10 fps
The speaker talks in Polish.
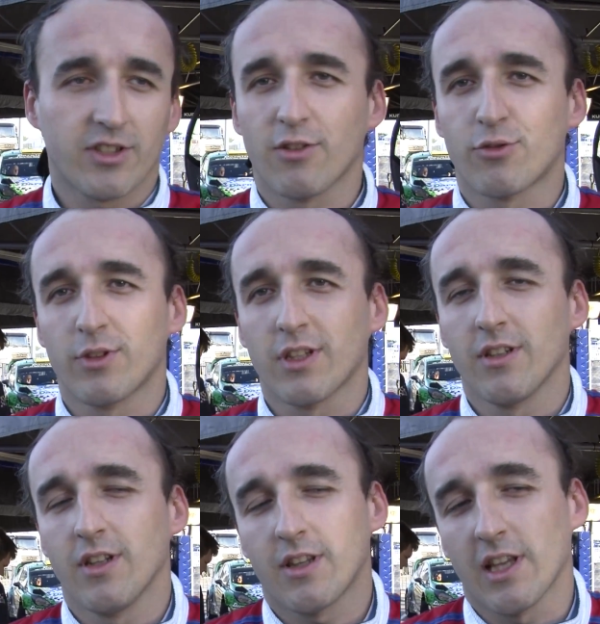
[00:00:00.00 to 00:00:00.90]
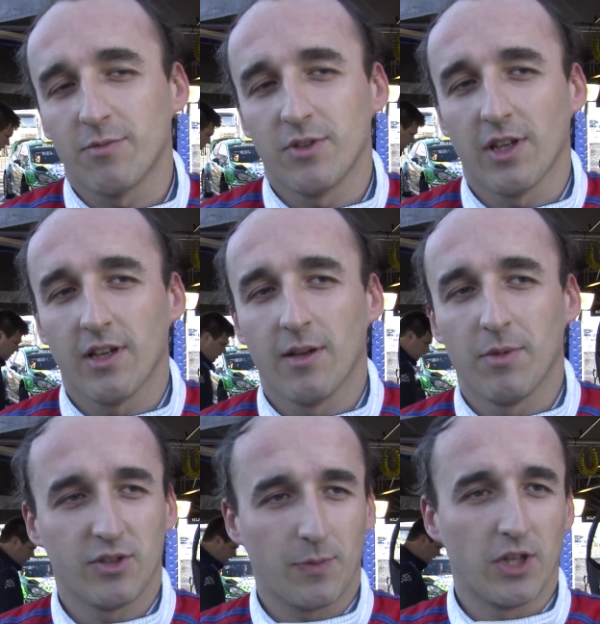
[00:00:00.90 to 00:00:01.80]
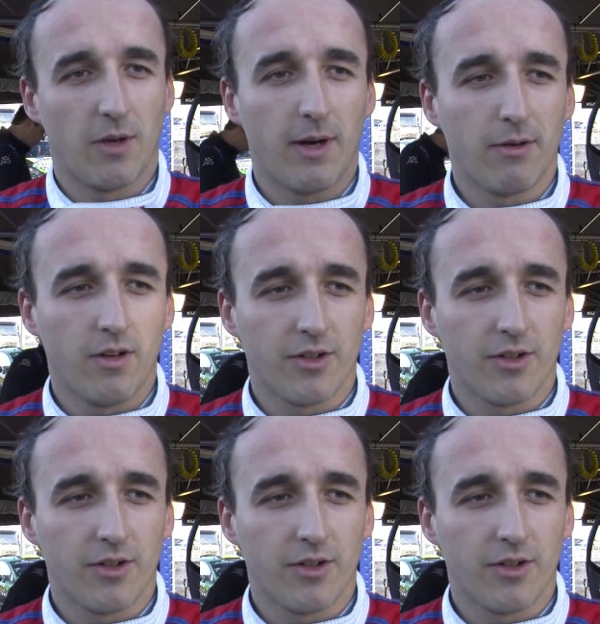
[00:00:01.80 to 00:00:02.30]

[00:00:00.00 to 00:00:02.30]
że ten szut e, też mi się będzie podobał.